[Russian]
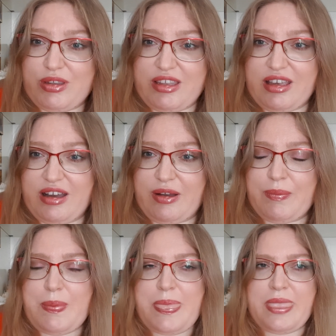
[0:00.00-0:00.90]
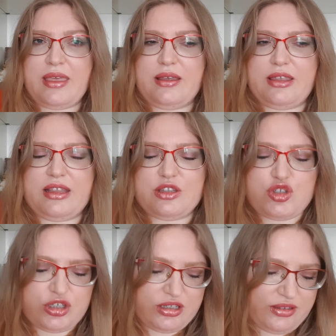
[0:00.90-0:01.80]
Я, я
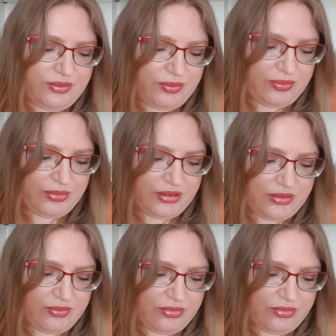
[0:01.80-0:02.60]
даже э,